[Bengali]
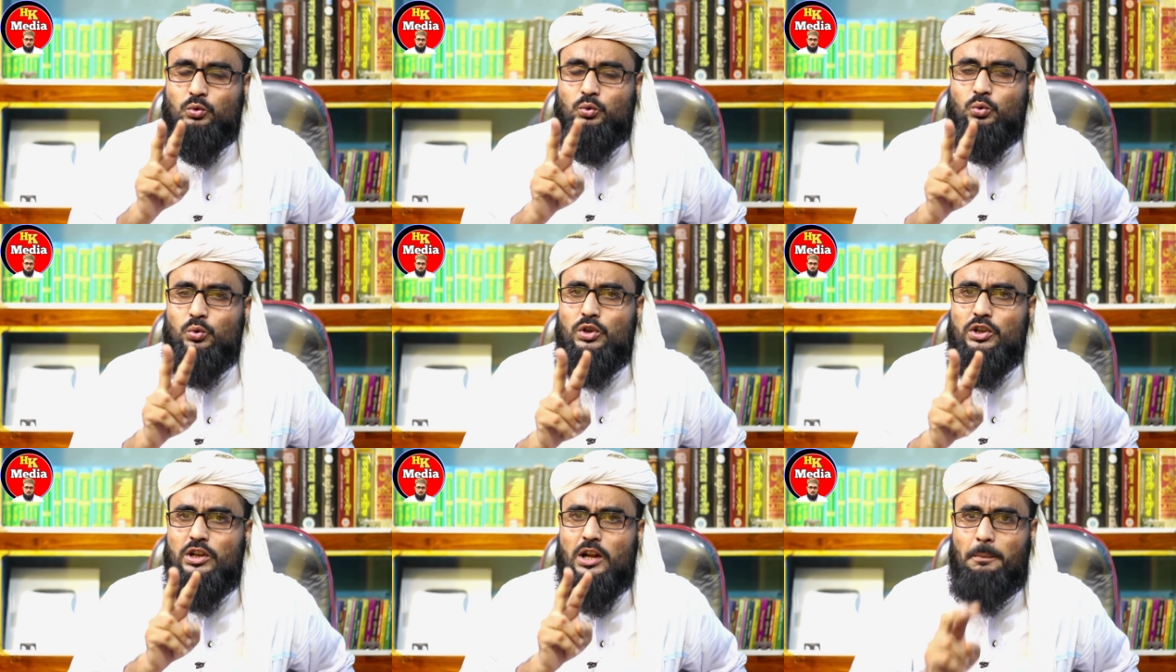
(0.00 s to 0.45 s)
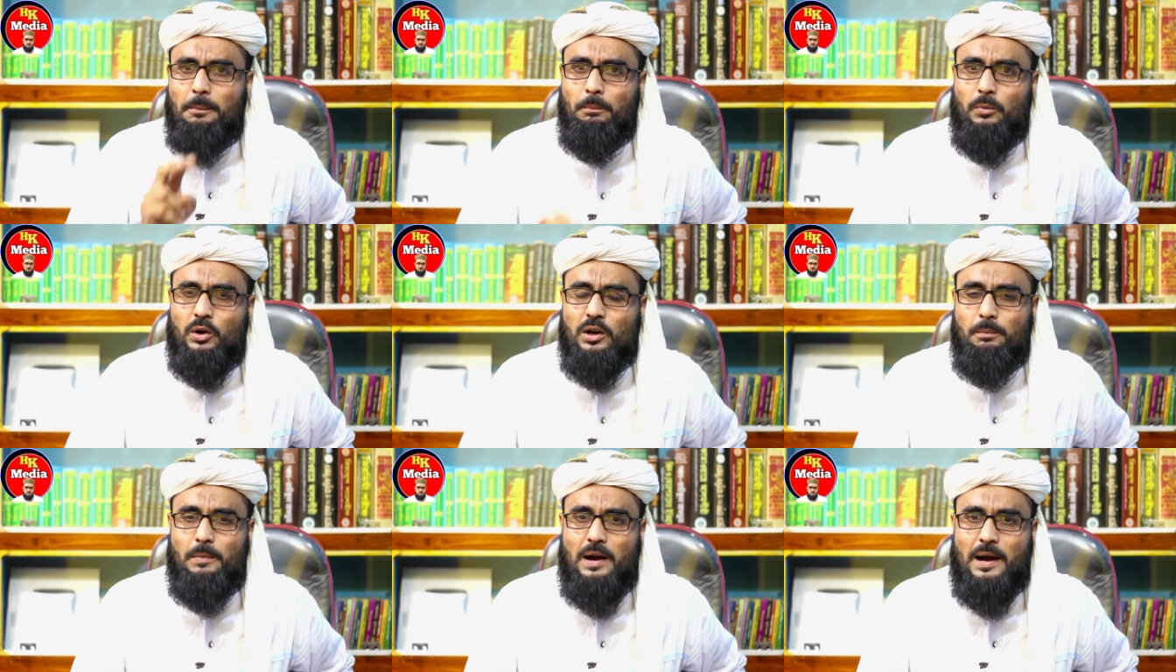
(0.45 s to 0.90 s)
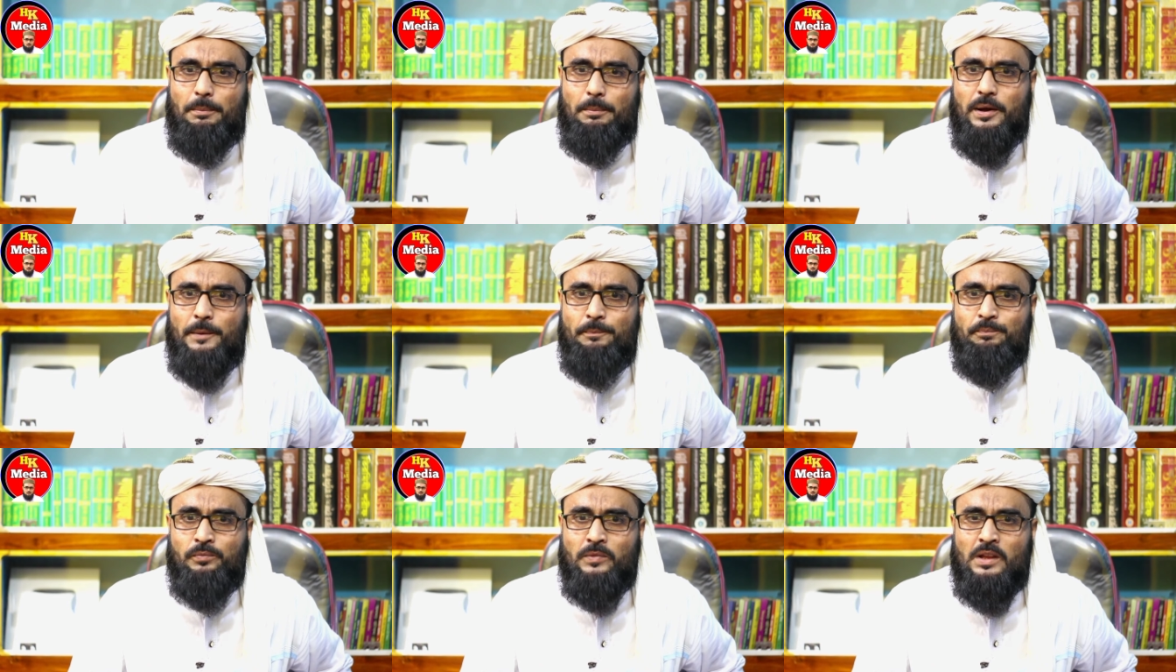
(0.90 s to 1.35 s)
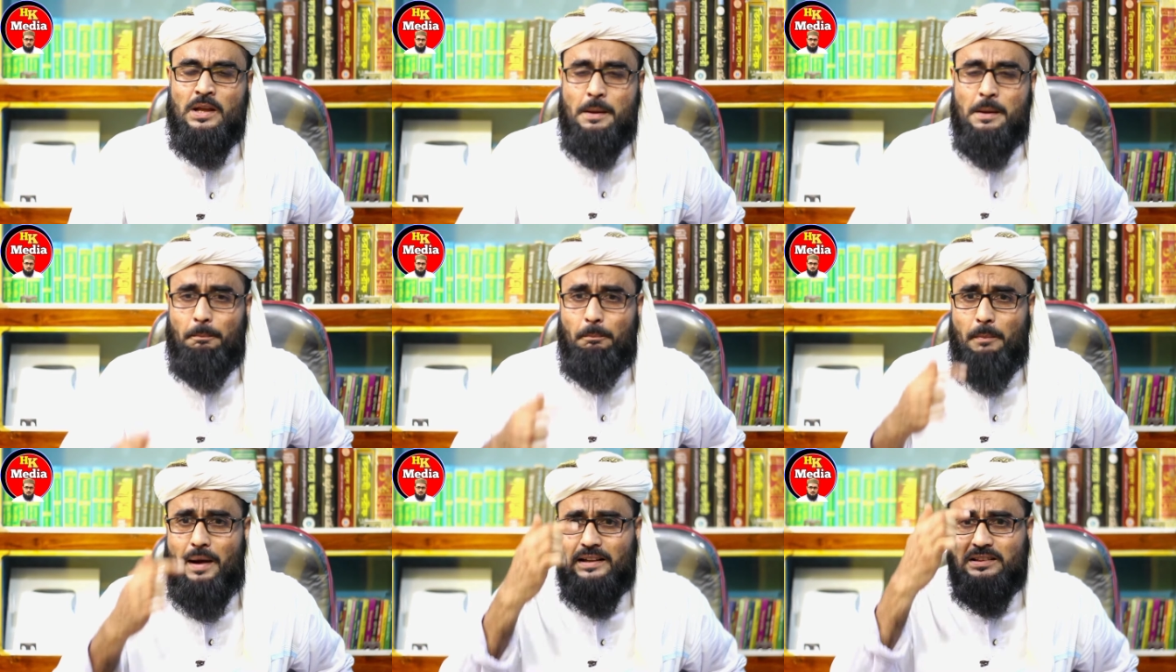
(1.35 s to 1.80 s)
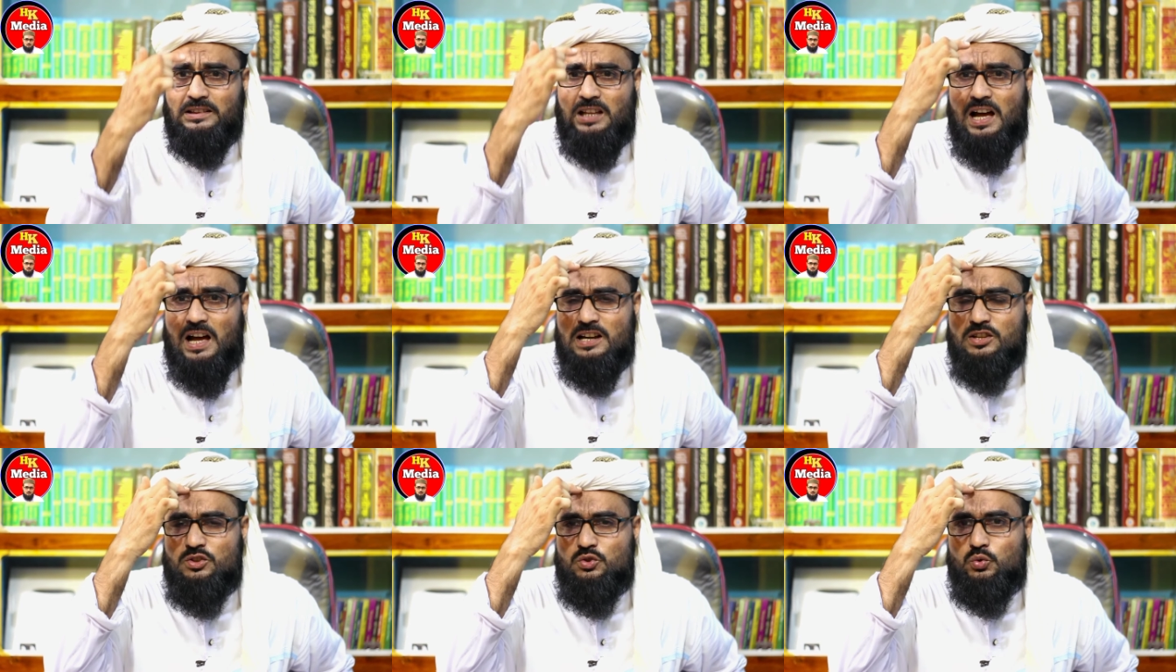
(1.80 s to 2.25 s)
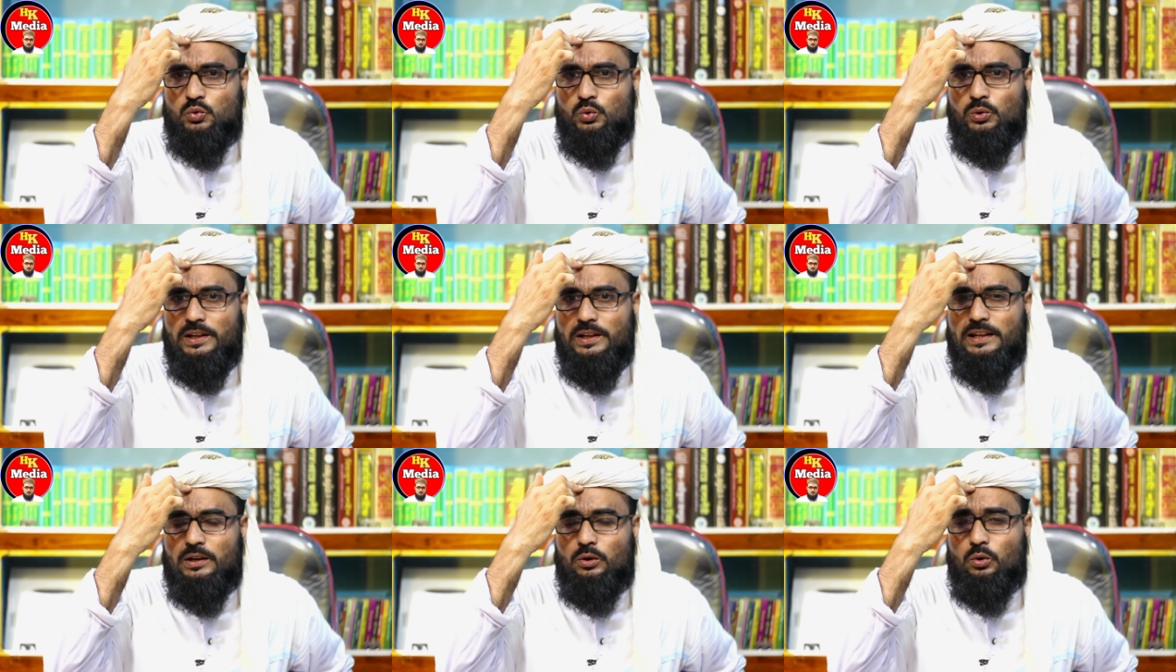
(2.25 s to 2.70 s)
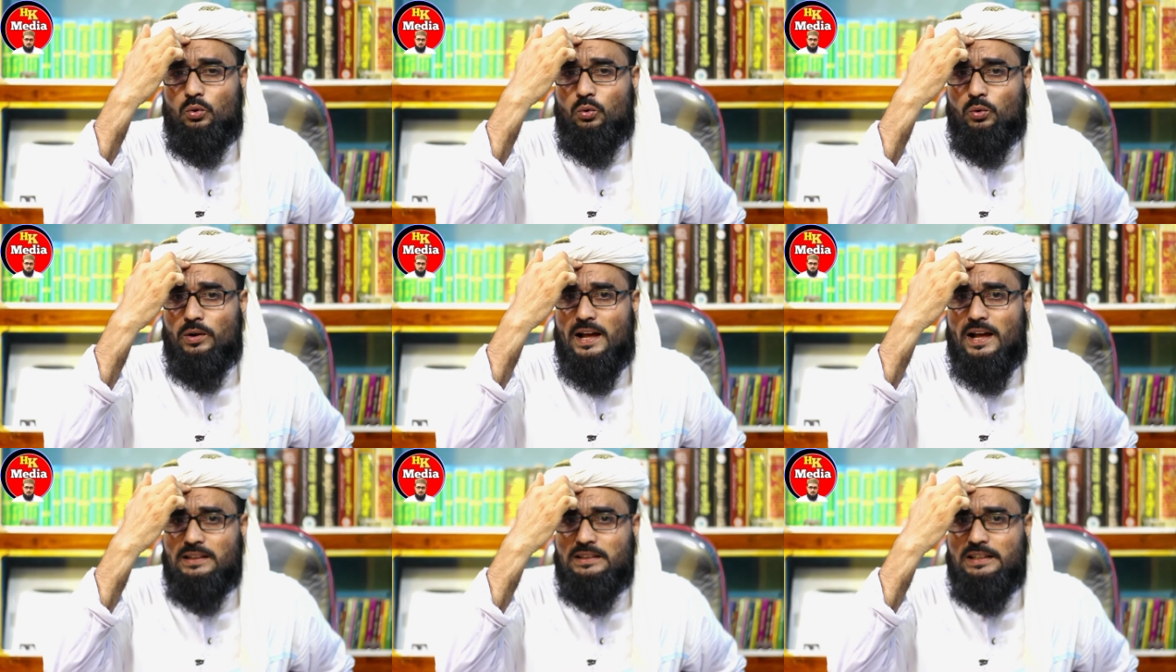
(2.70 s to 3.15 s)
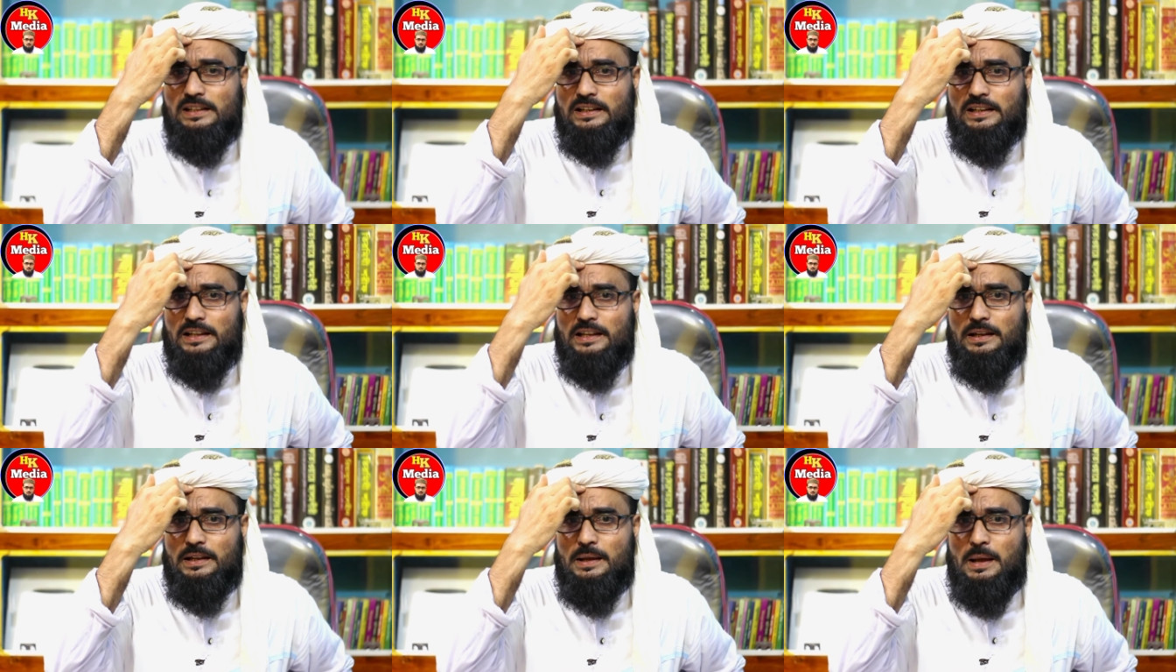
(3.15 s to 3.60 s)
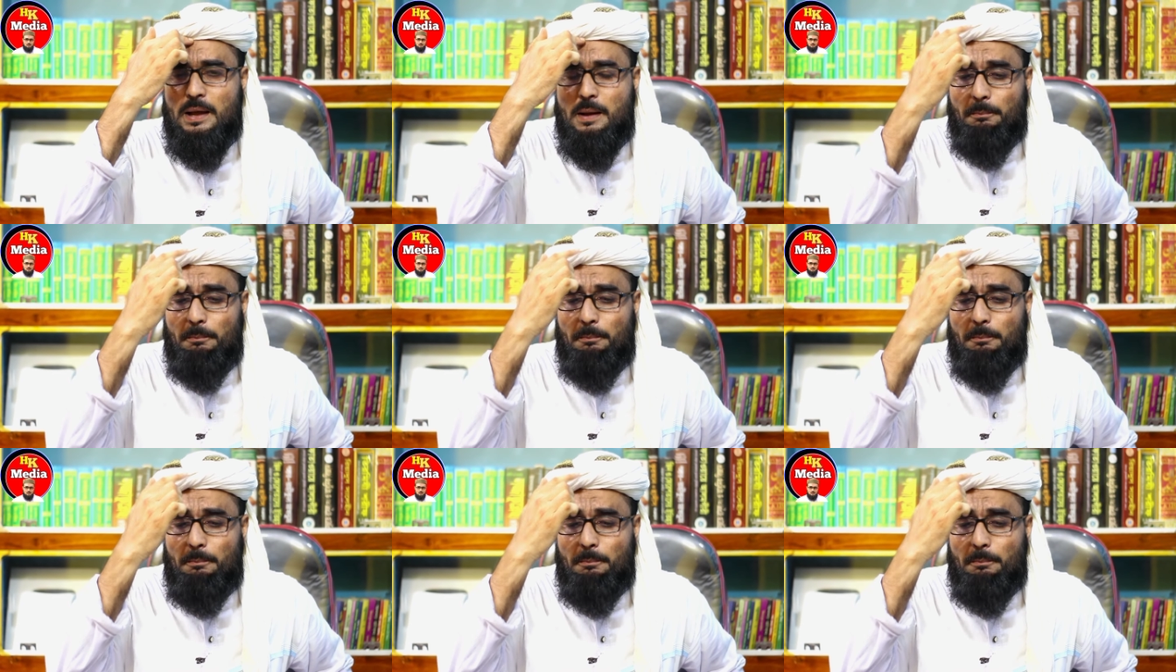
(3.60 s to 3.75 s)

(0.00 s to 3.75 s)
দুই নম্বর মাপ মাথার চুলের গোড়া থেকে